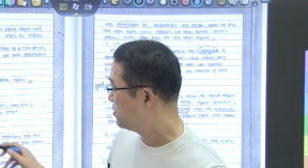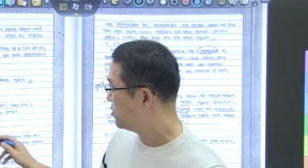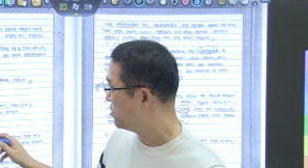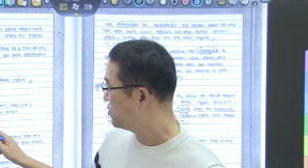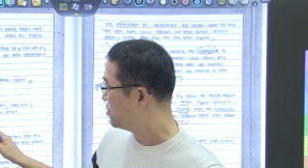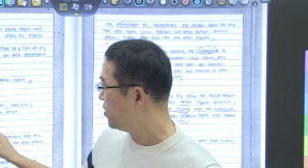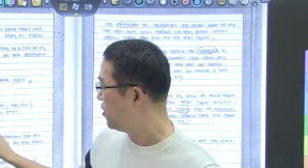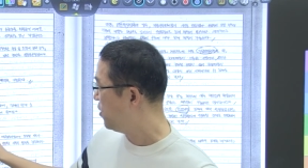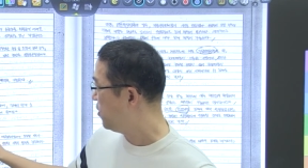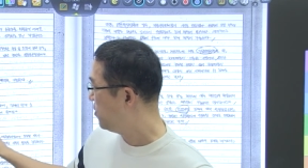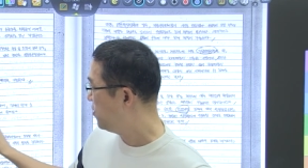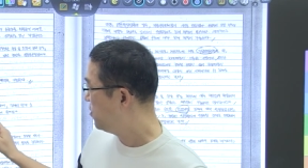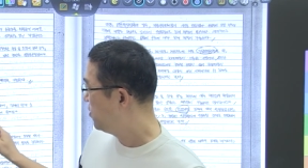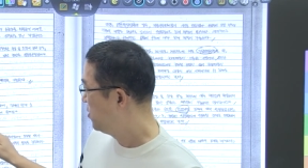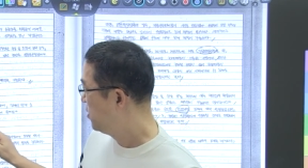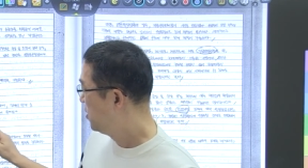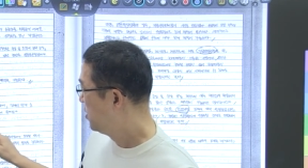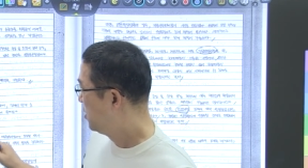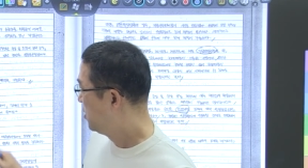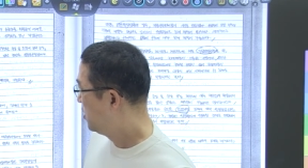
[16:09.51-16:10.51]
썼어요.
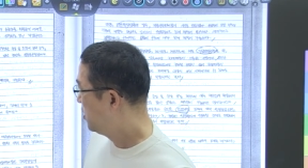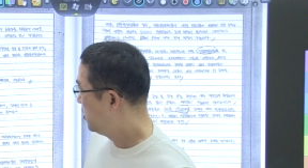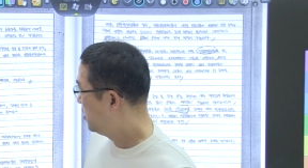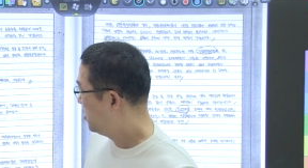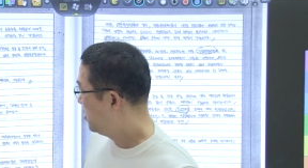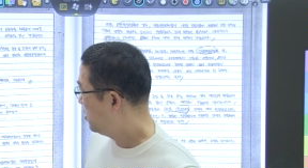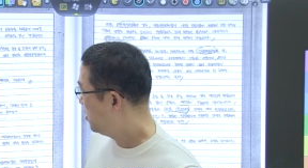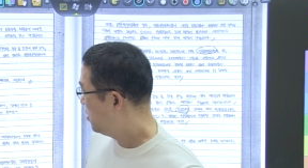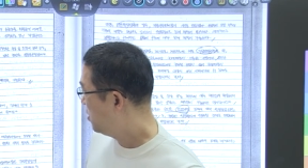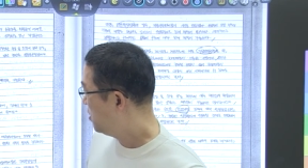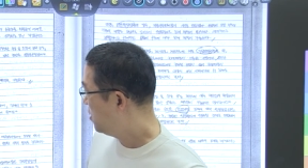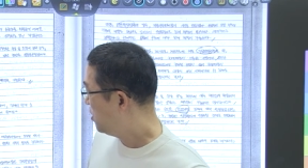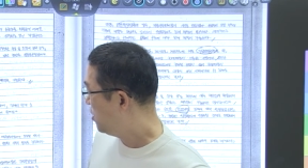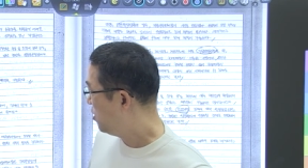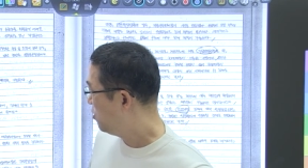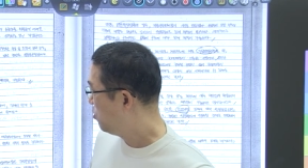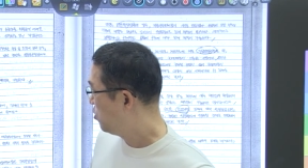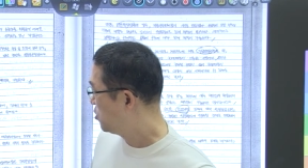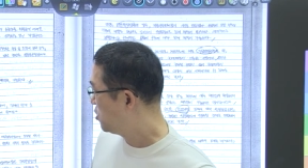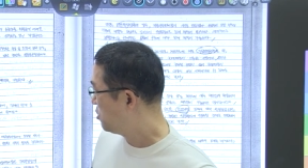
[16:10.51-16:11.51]

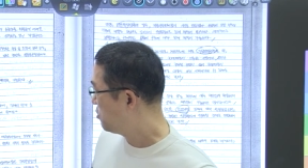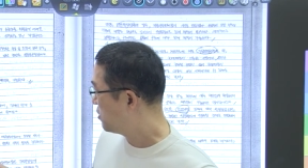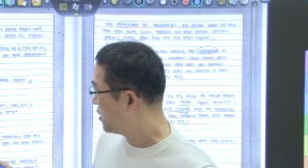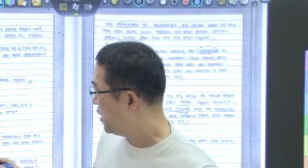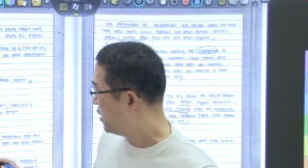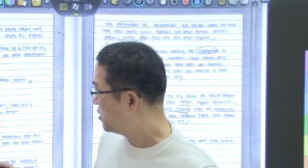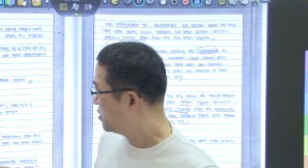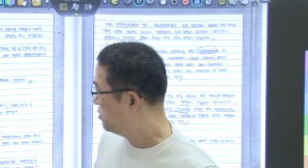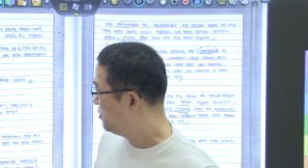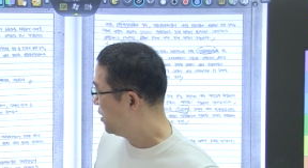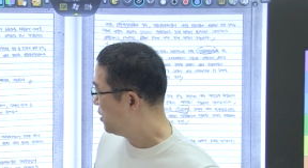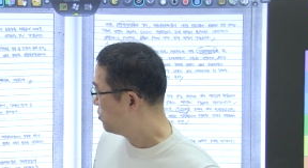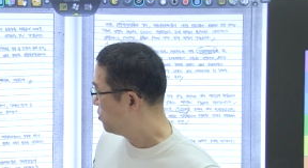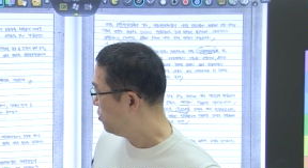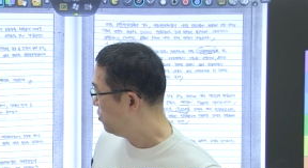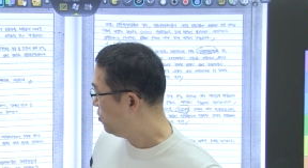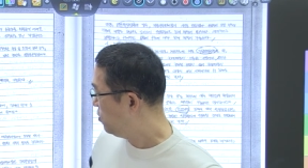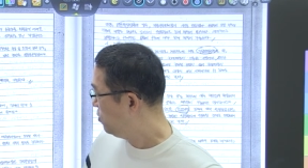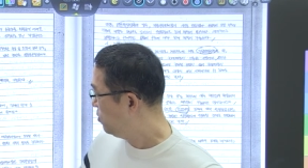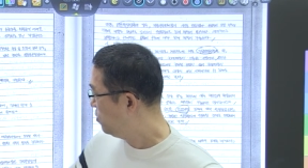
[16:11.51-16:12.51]
어, 목차도
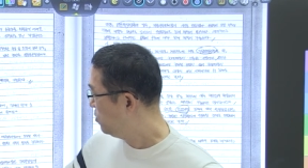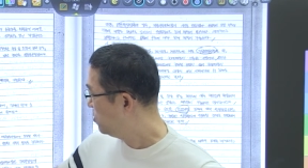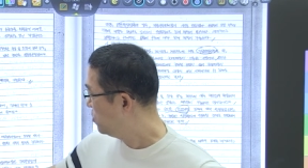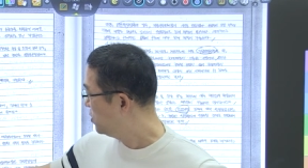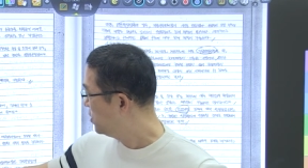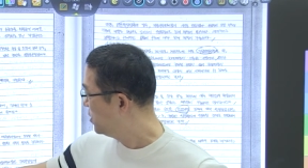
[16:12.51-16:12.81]
깔끔하고